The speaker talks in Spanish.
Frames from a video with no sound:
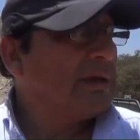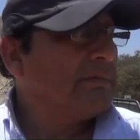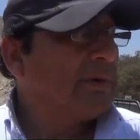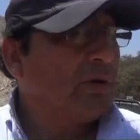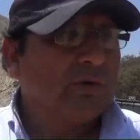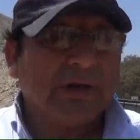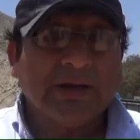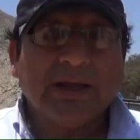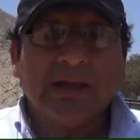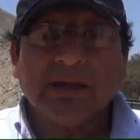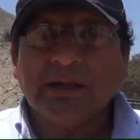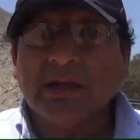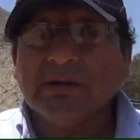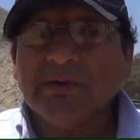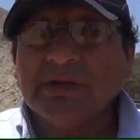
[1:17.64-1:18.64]
mejorar la
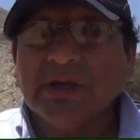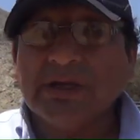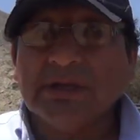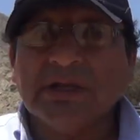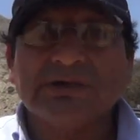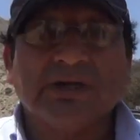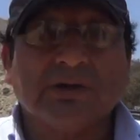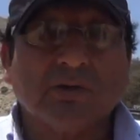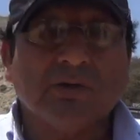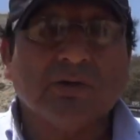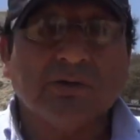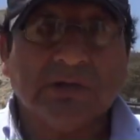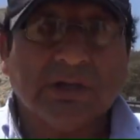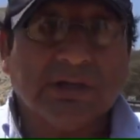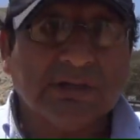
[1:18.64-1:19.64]
calidad de vida y
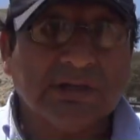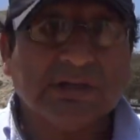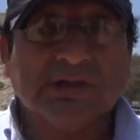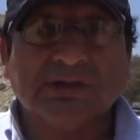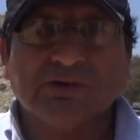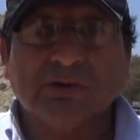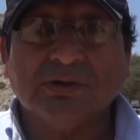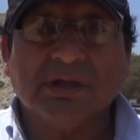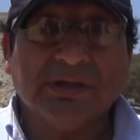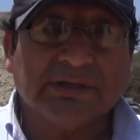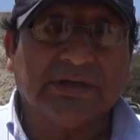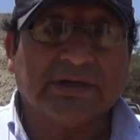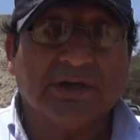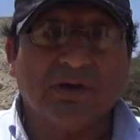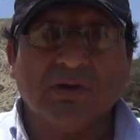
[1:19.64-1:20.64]
desarrollo de, esta zona, de
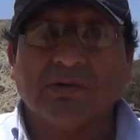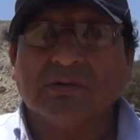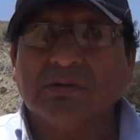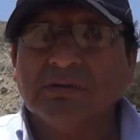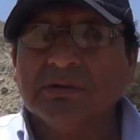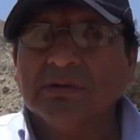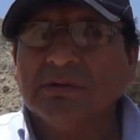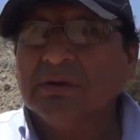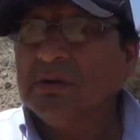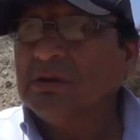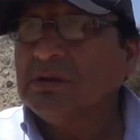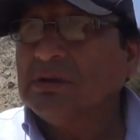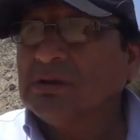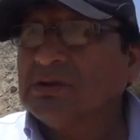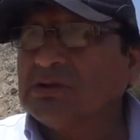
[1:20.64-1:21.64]
esta región.
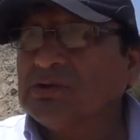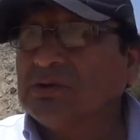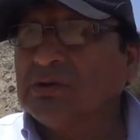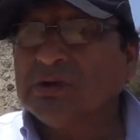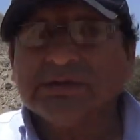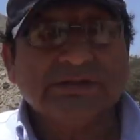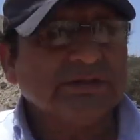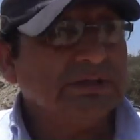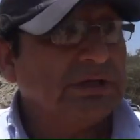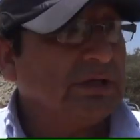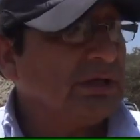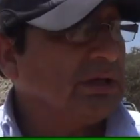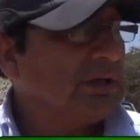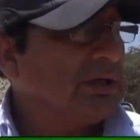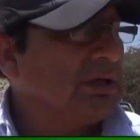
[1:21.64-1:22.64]
Son
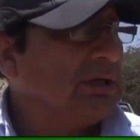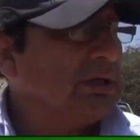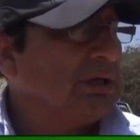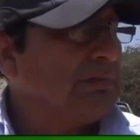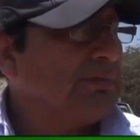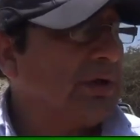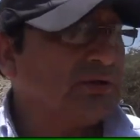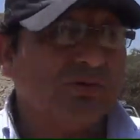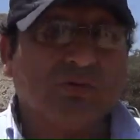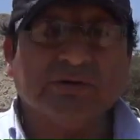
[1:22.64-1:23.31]
este plazo